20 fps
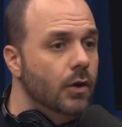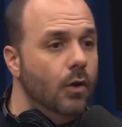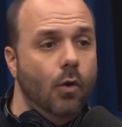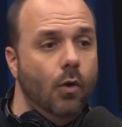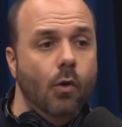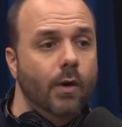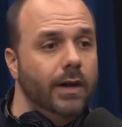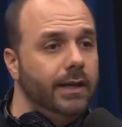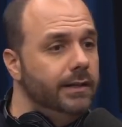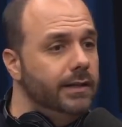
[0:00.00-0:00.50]

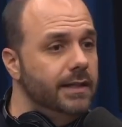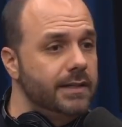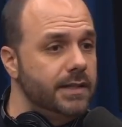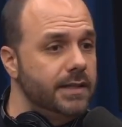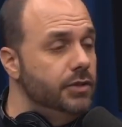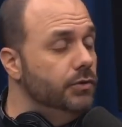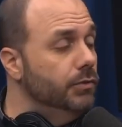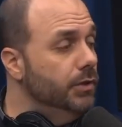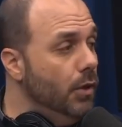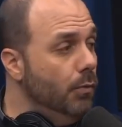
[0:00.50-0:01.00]
ou ele
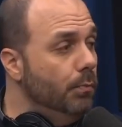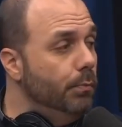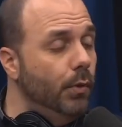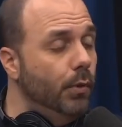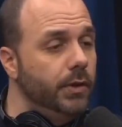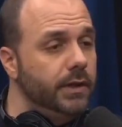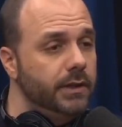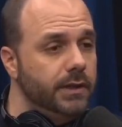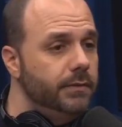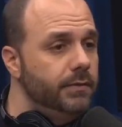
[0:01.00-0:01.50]
decidiu não
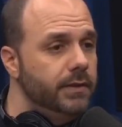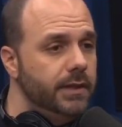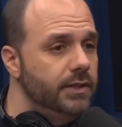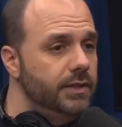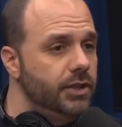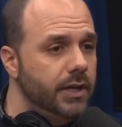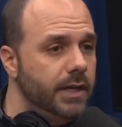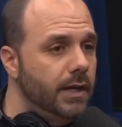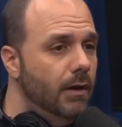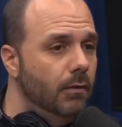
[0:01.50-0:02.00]
pôr e teve que
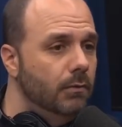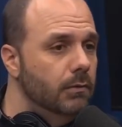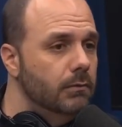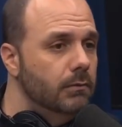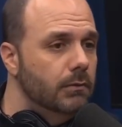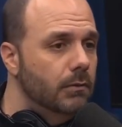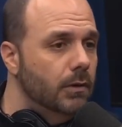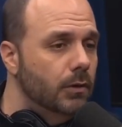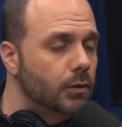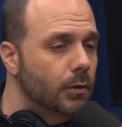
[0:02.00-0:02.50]
gerar
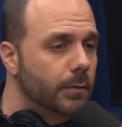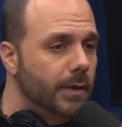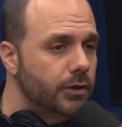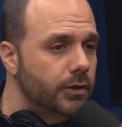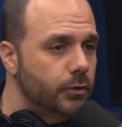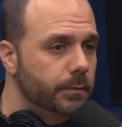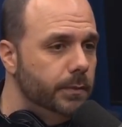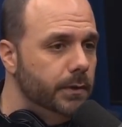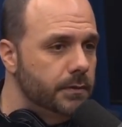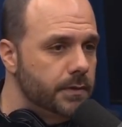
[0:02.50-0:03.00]
um
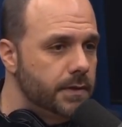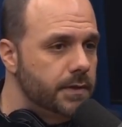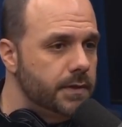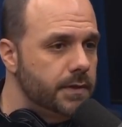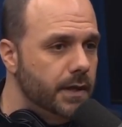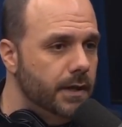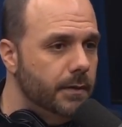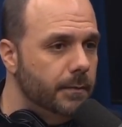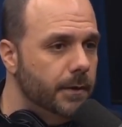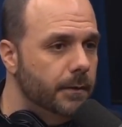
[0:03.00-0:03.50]
automático pelo
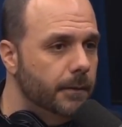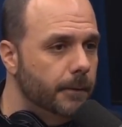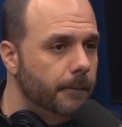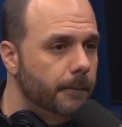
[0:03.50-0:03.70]
sistema. Então, quando